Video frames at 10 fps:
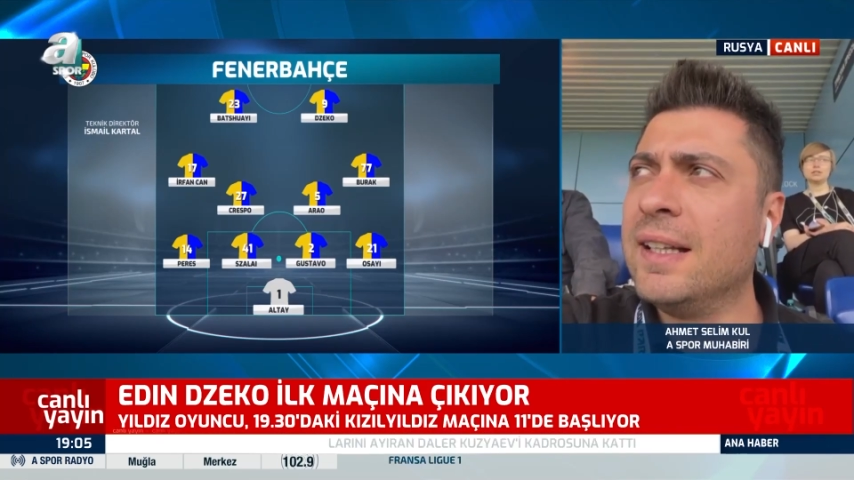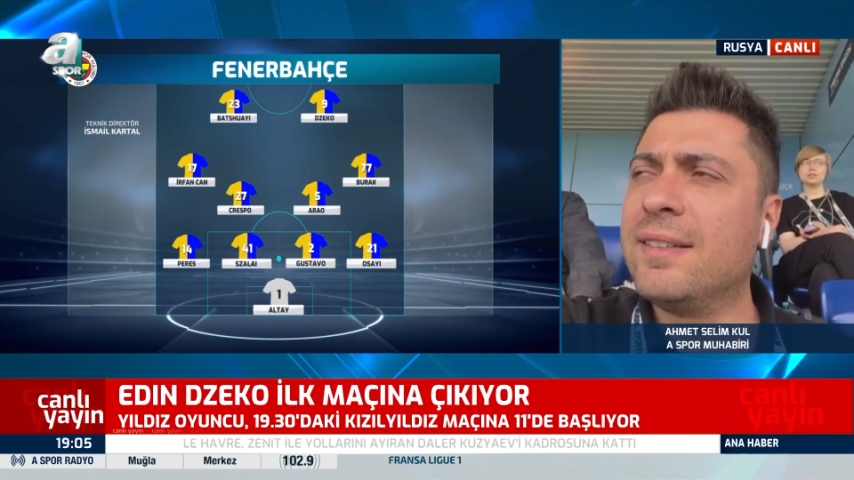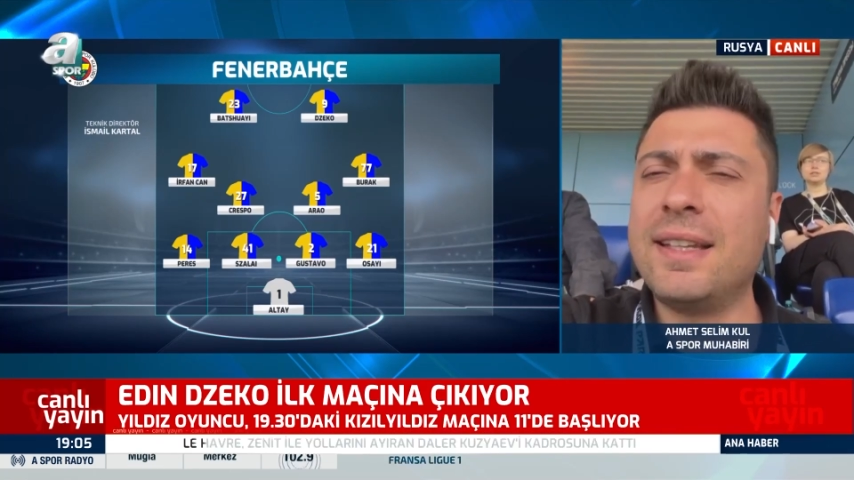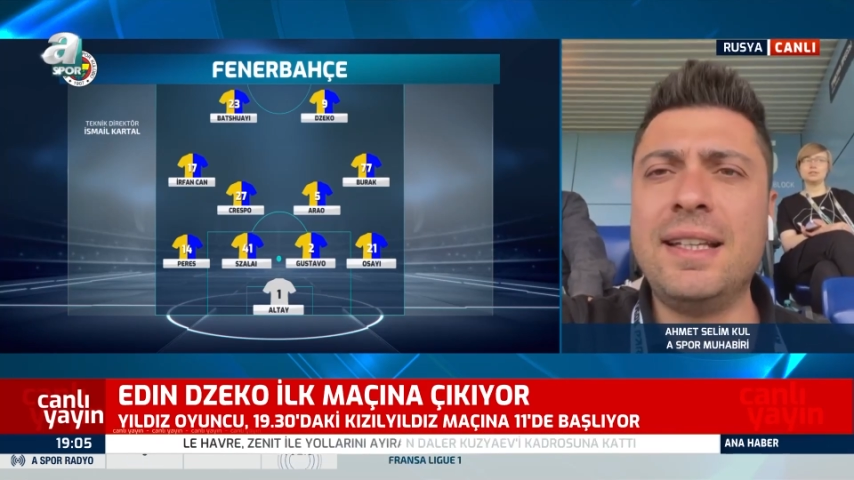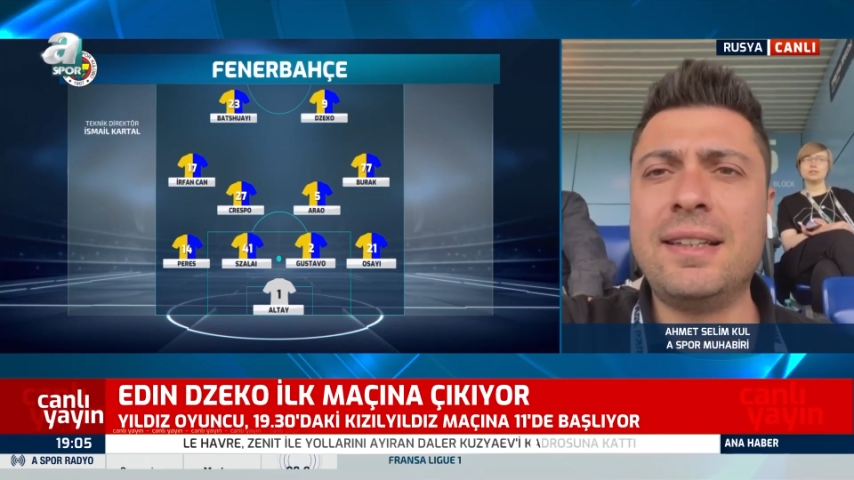
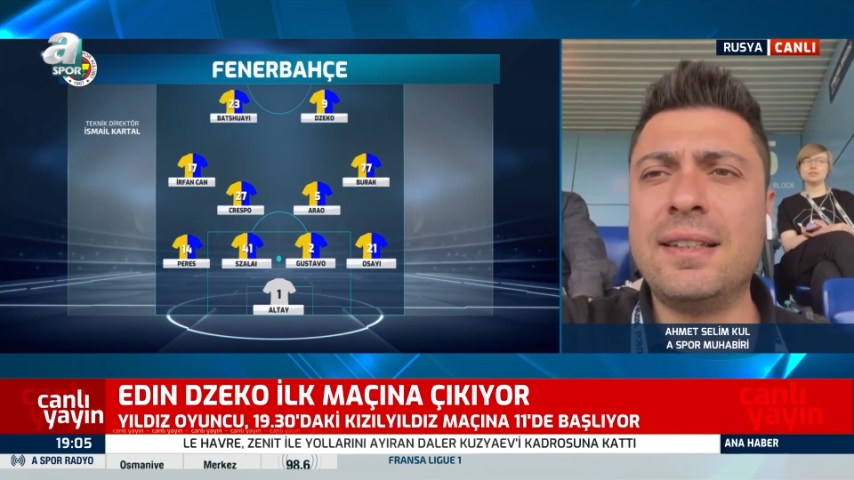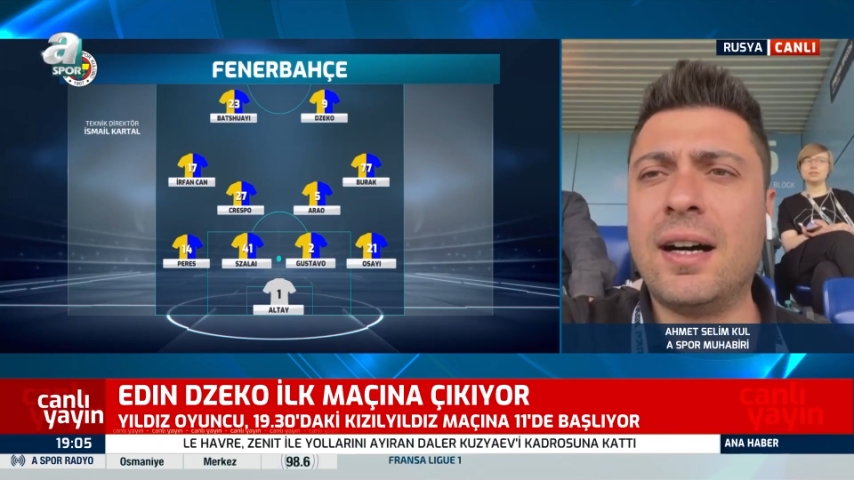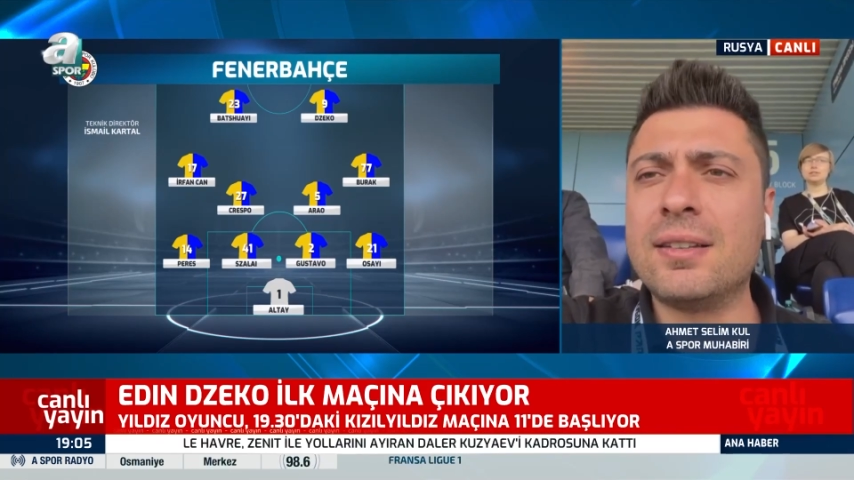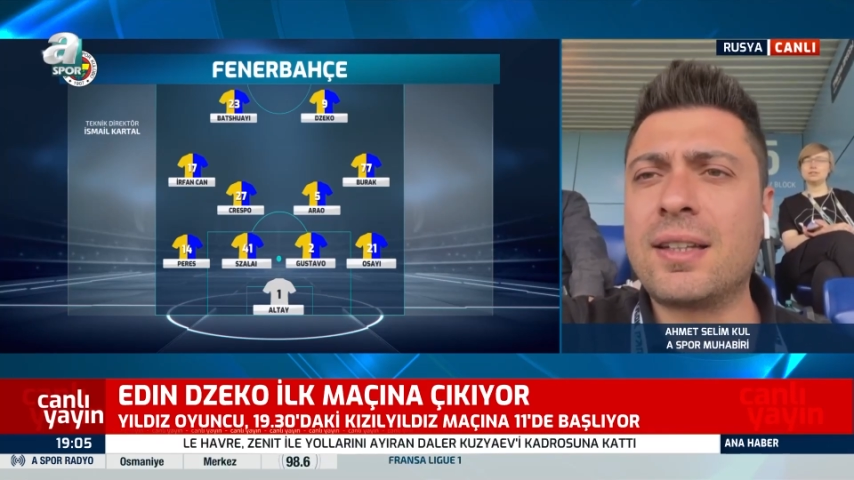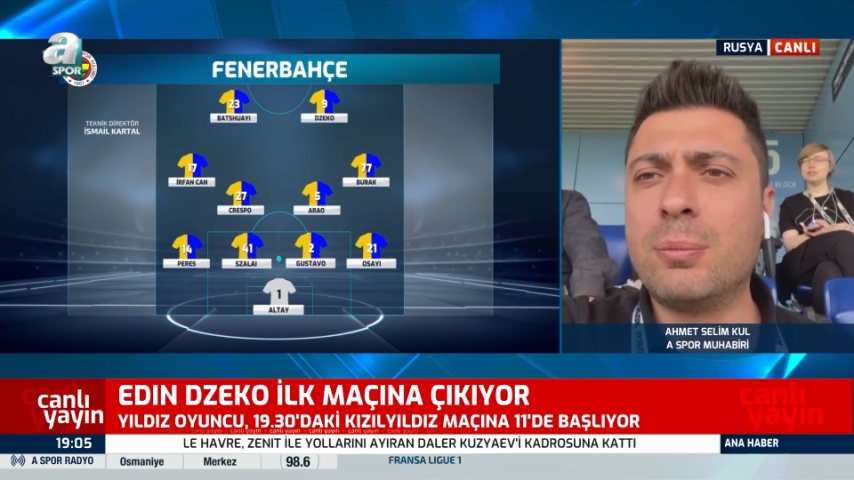Zenit'in
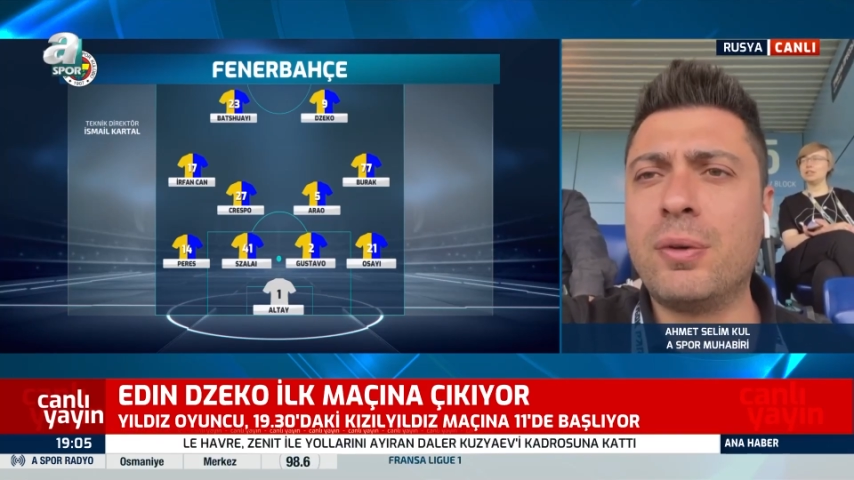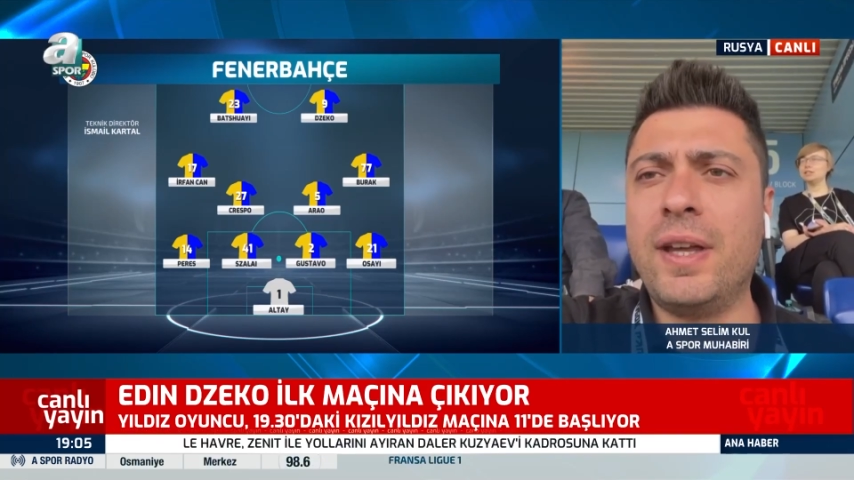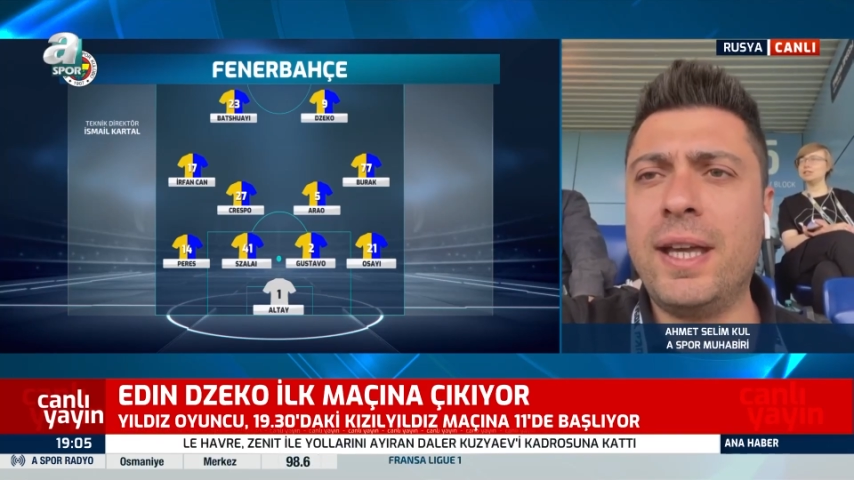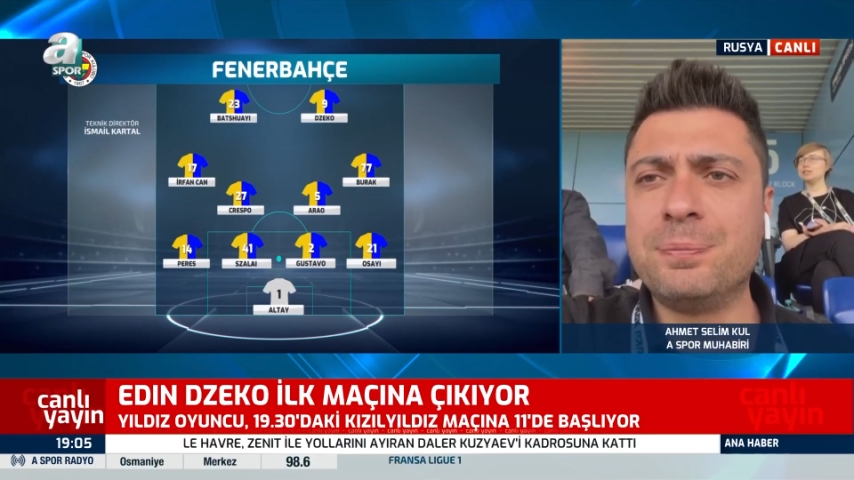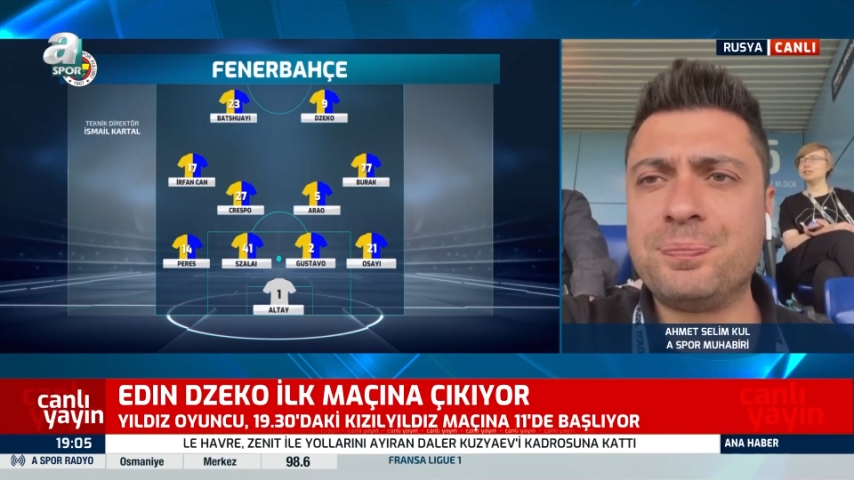altyapı ve